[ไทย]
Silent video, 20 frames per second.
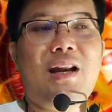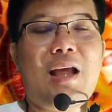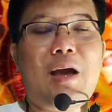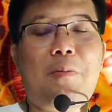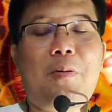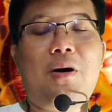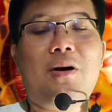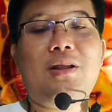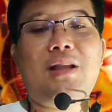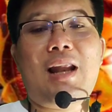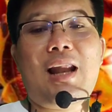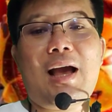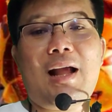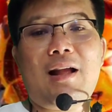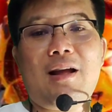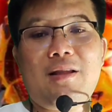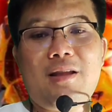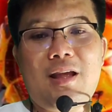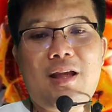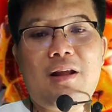แล้วพอตลา
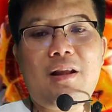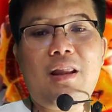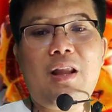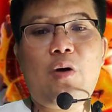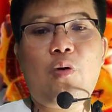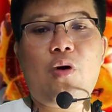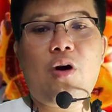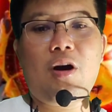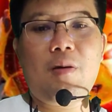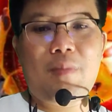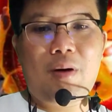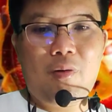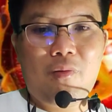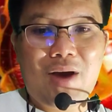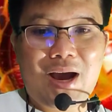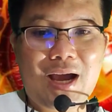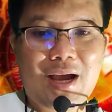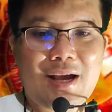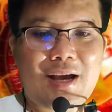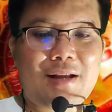ดกระทิงเราค่อยมา
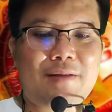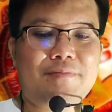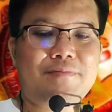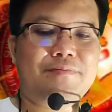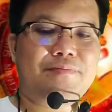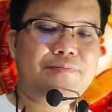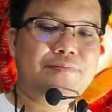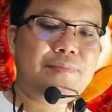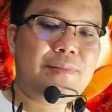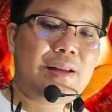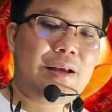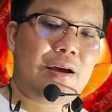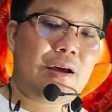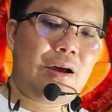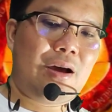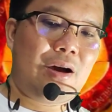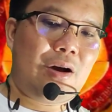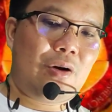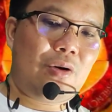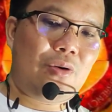ว่ากัน
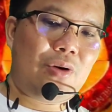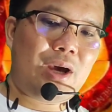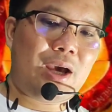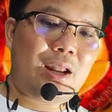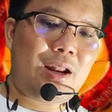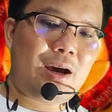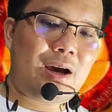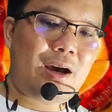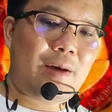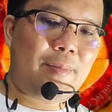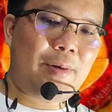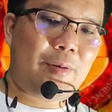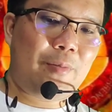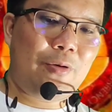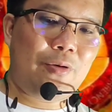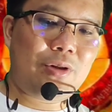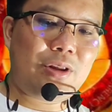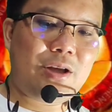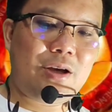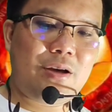โอเคนะครับ เรา
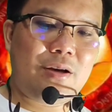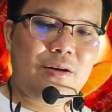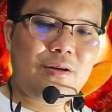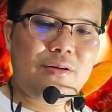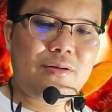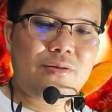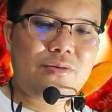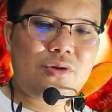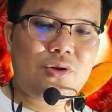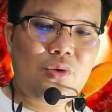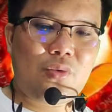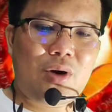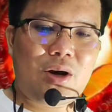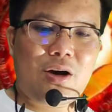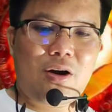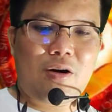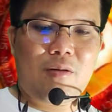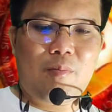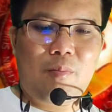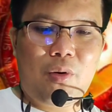พูดถึงตัว
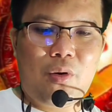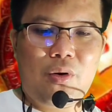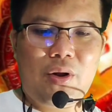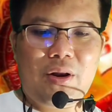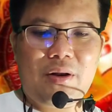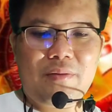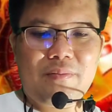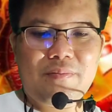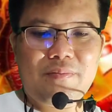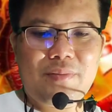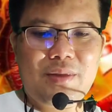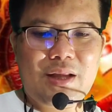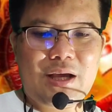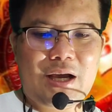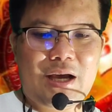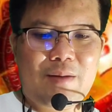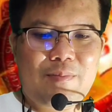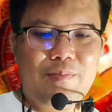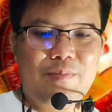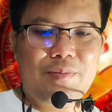ของโบน
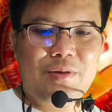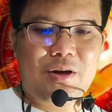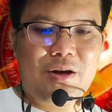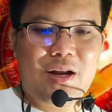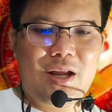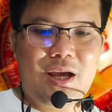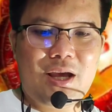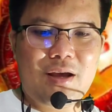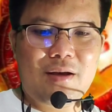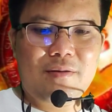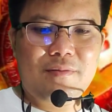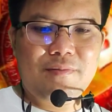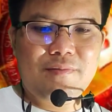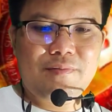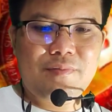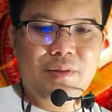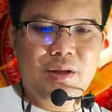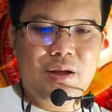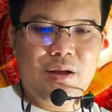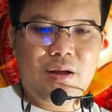นะครับ ตอนนี้
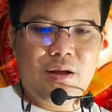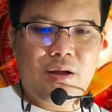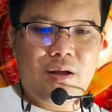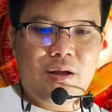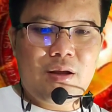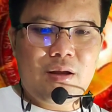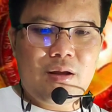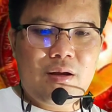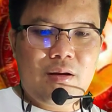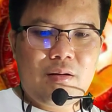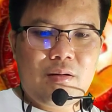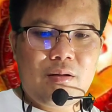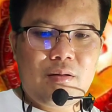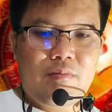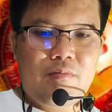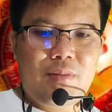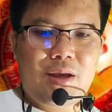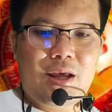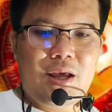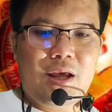
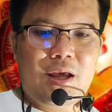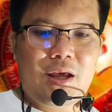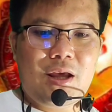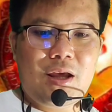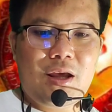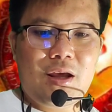มี